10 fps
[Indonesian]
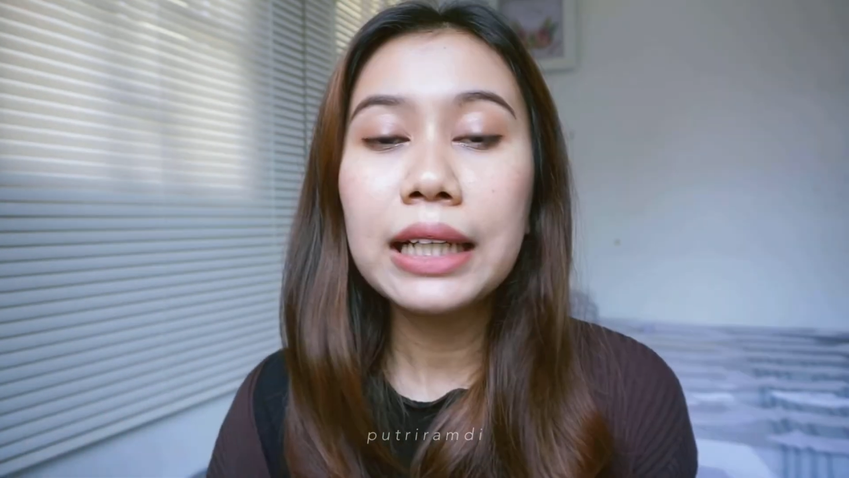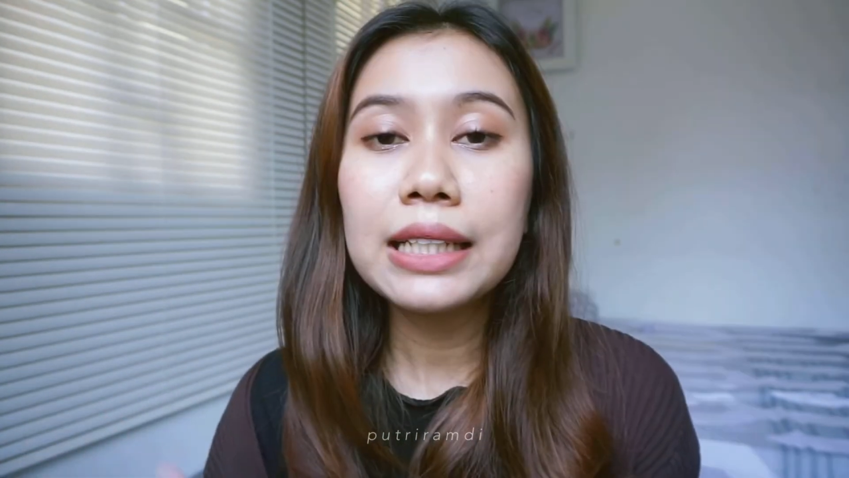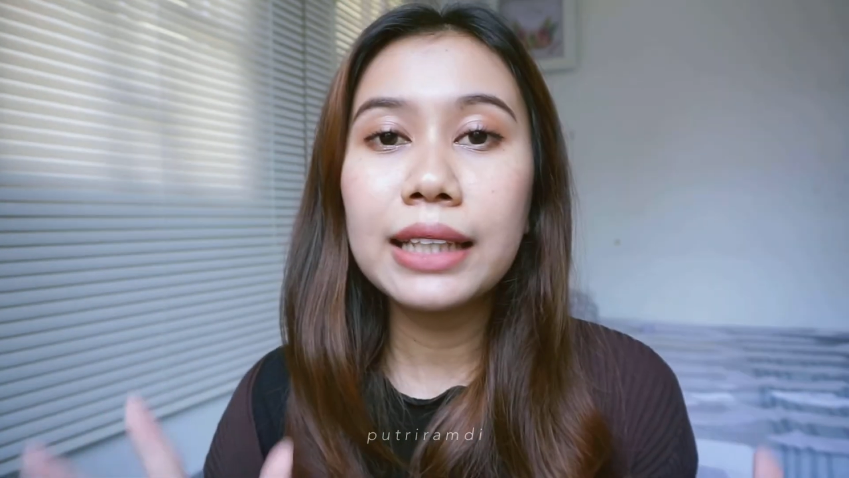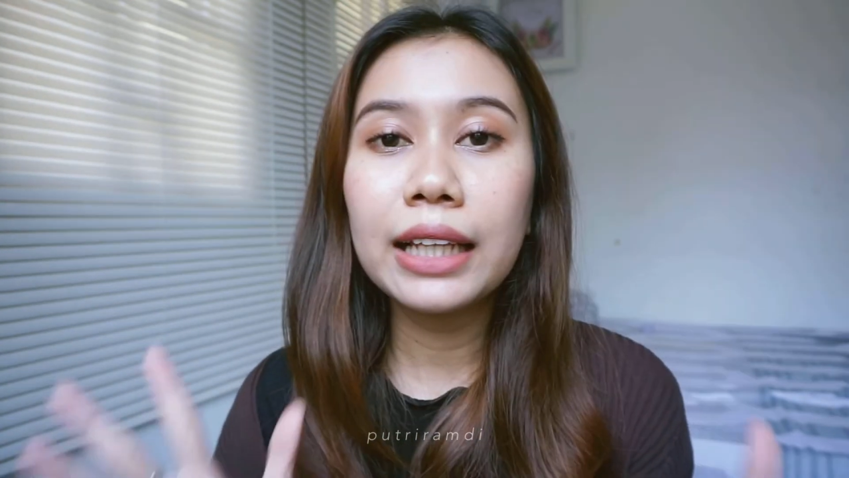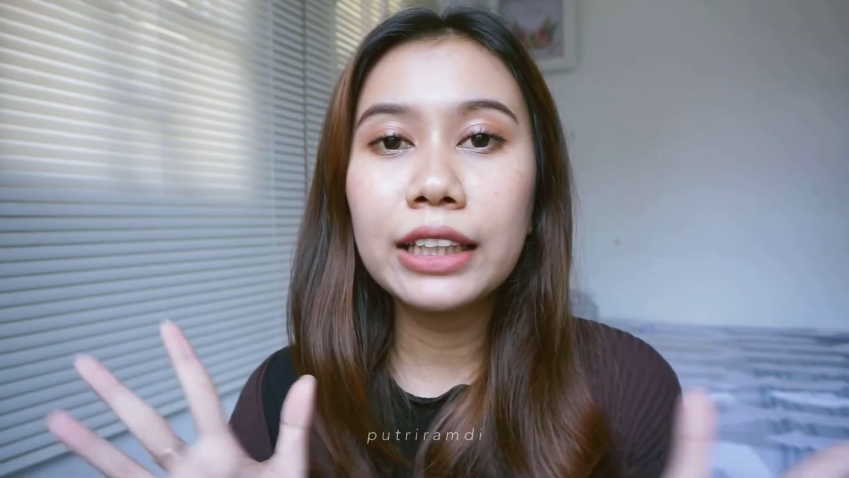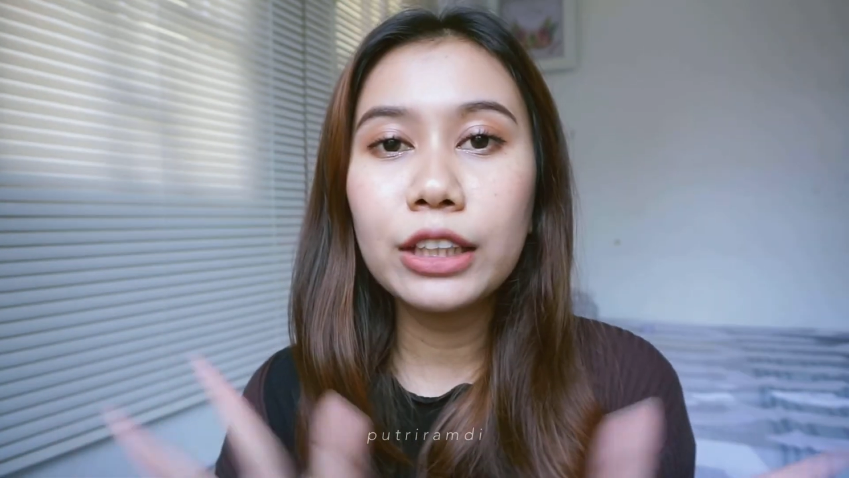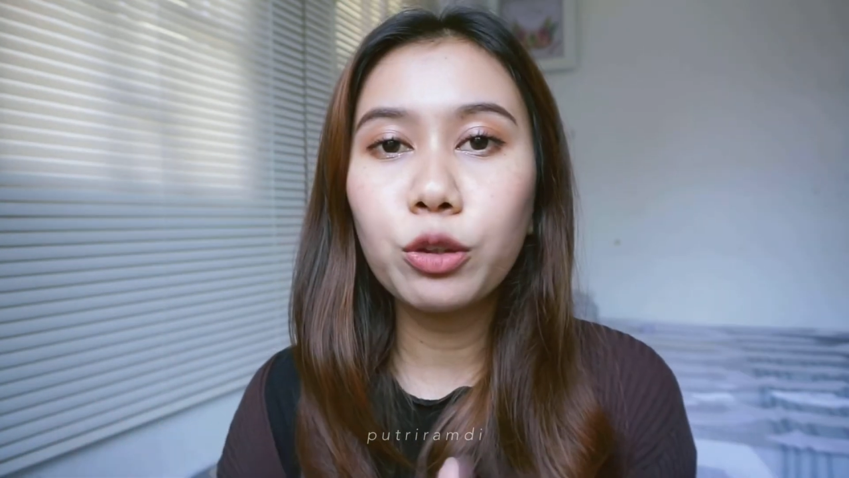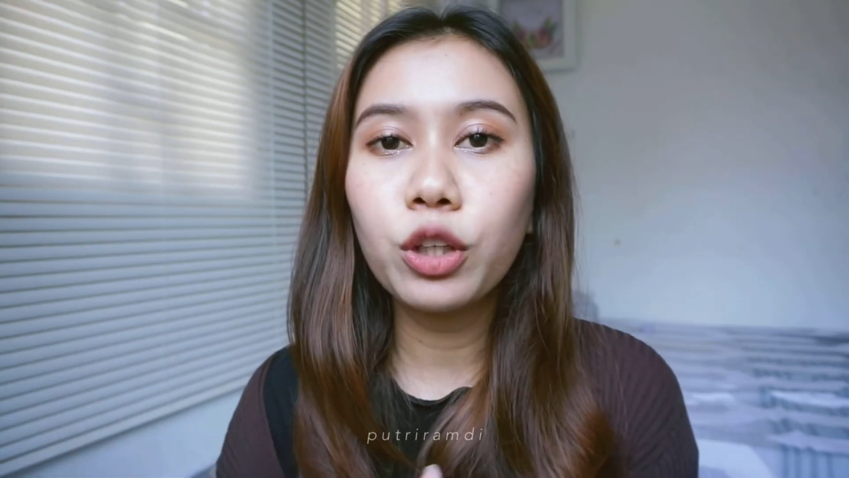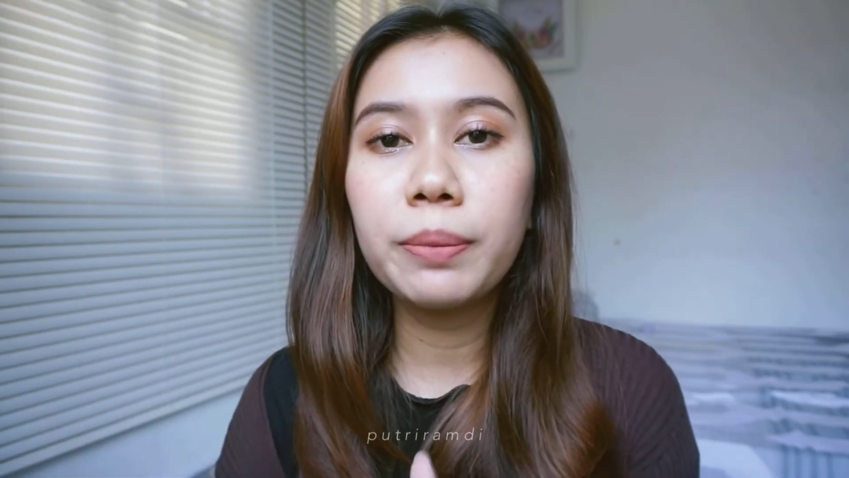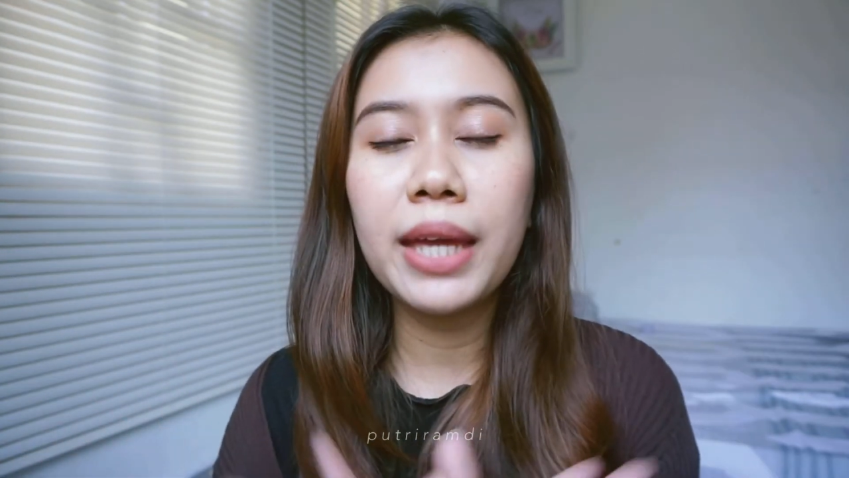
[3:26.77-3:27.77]
selain
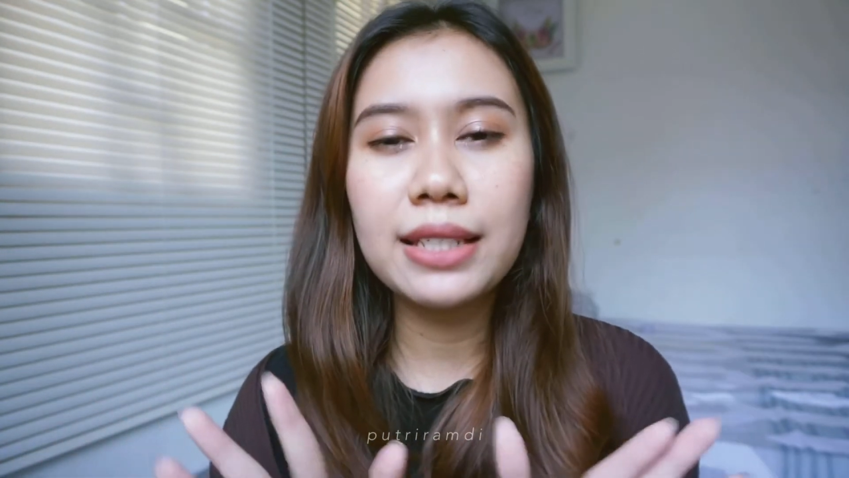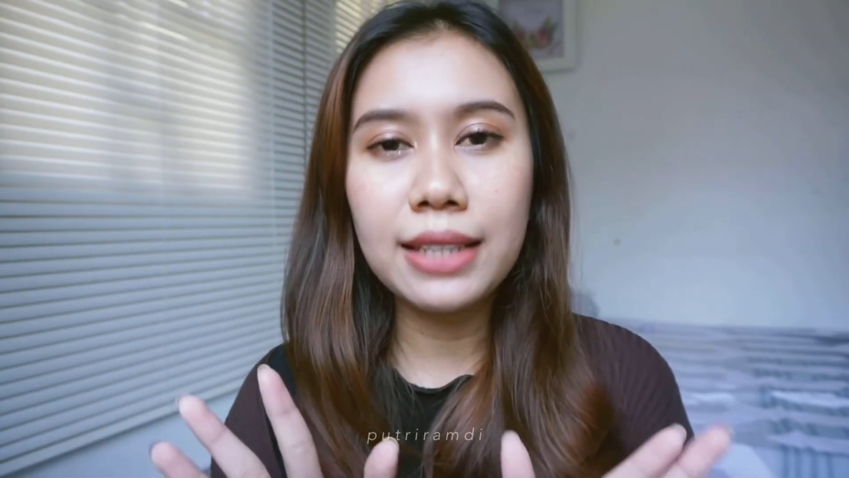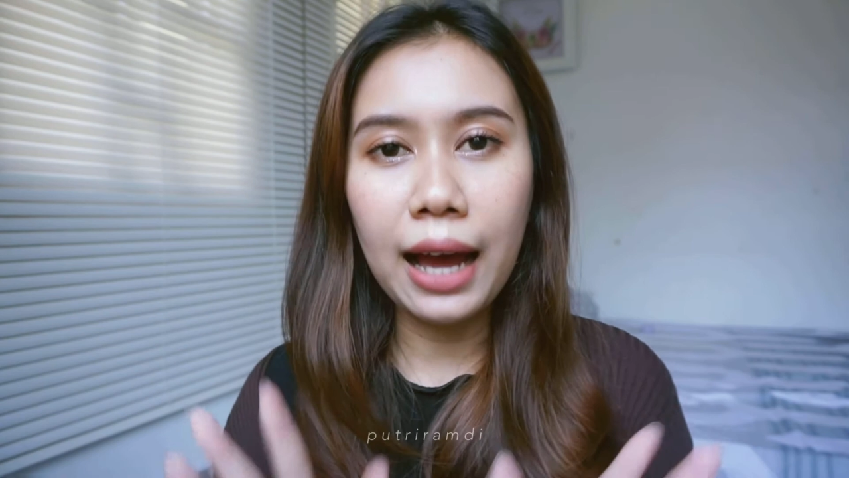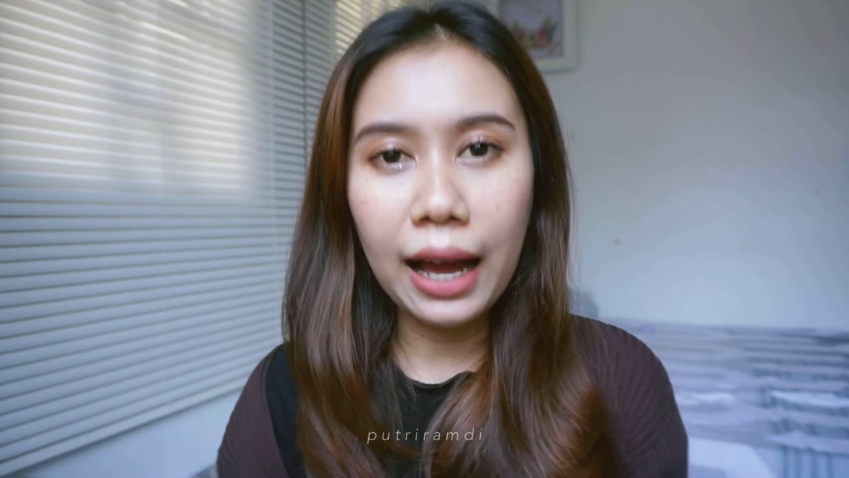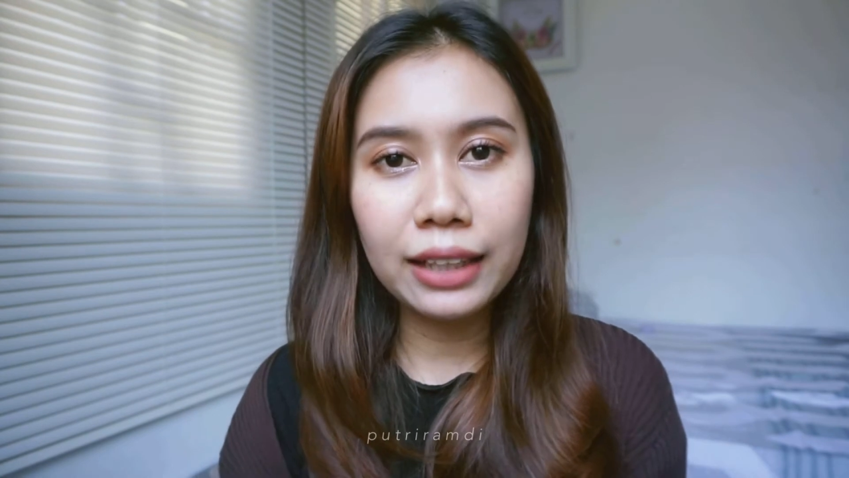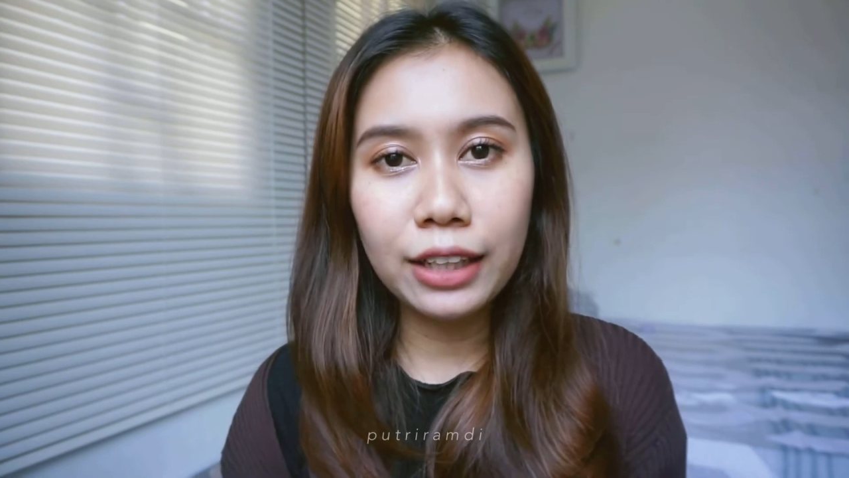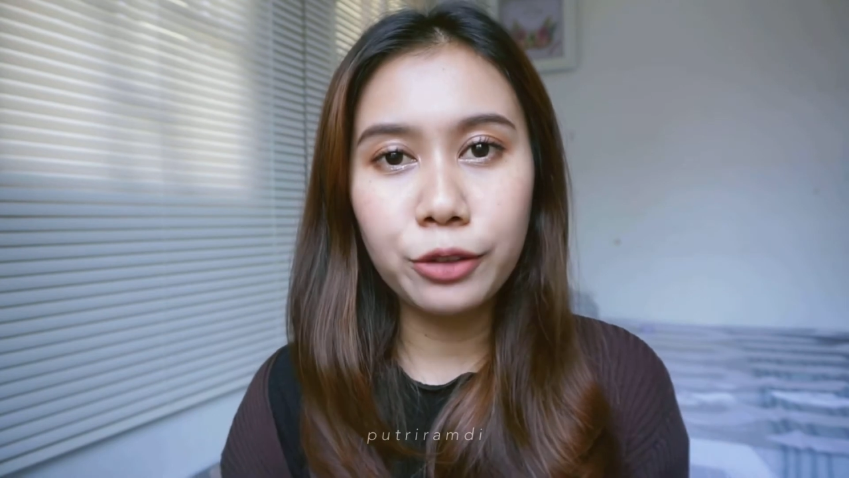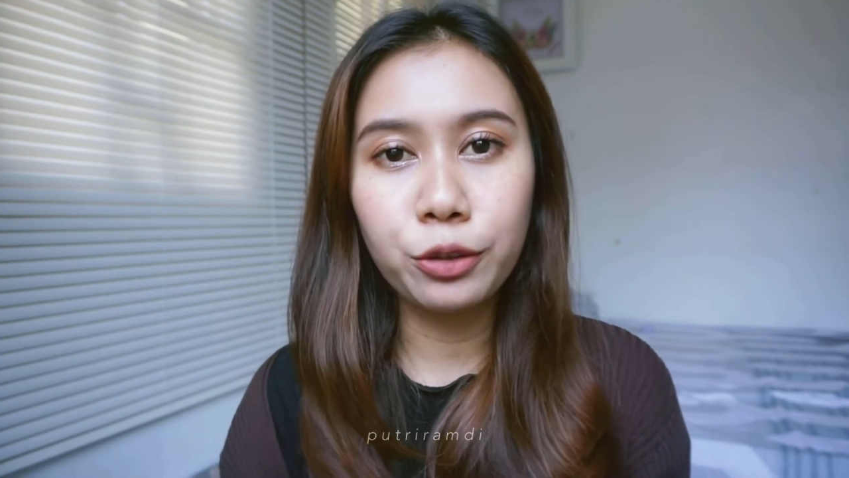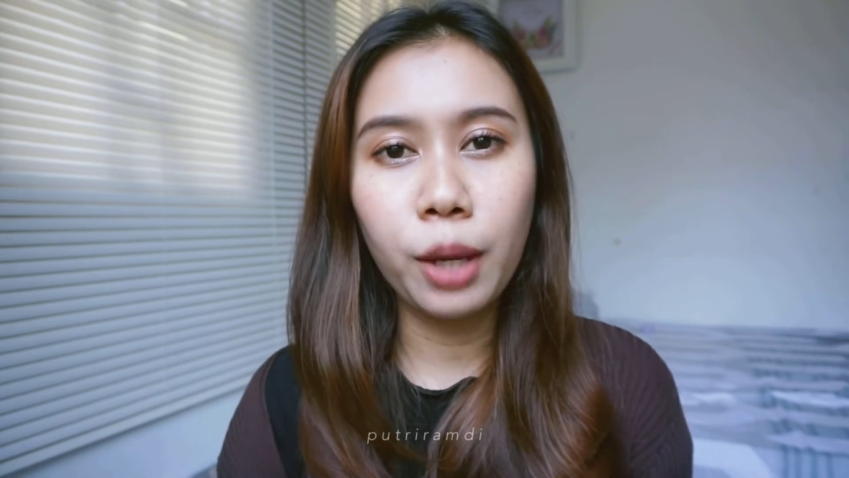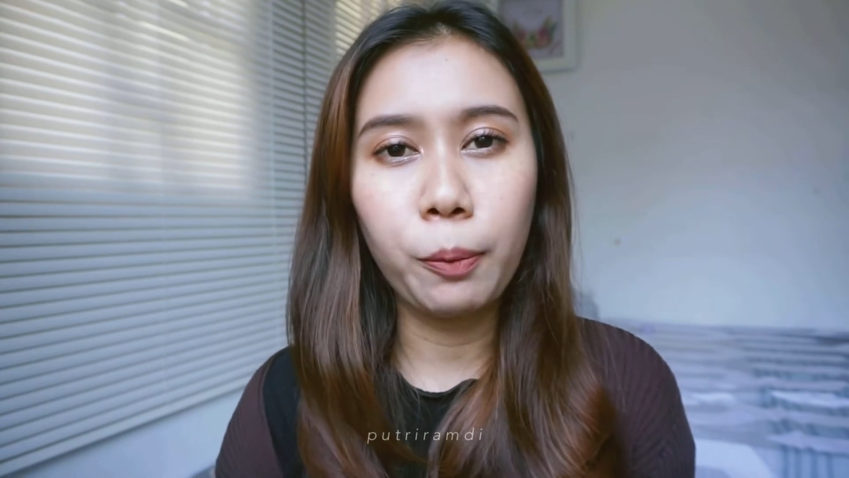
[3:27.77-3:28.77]
itu kebiasaan dan
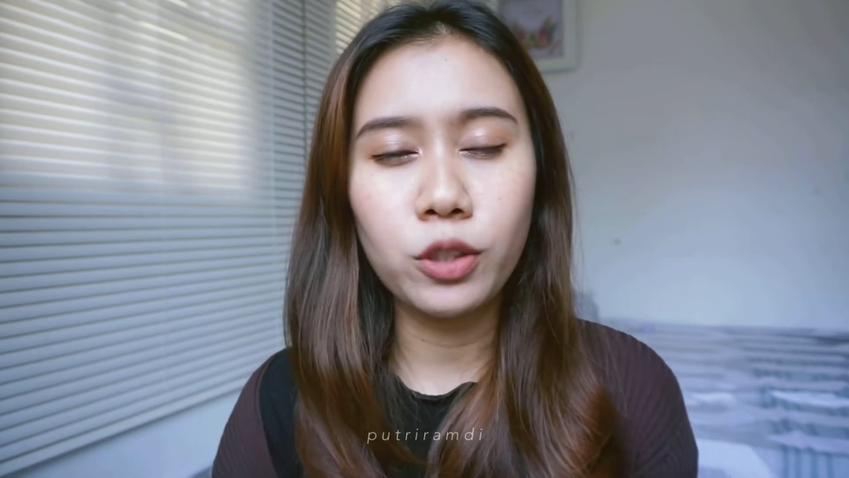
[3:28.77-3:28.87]
juga